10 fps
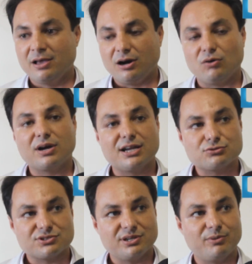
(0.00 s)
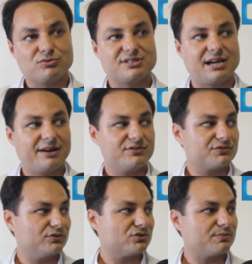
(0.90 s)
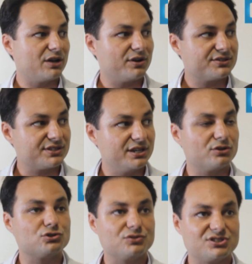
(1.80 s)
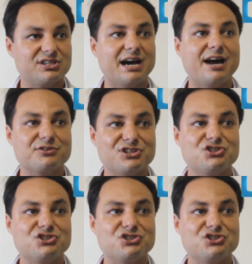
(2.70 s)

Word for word: ao caso dos irmãos Naves, com um dos maiores erros judiciários da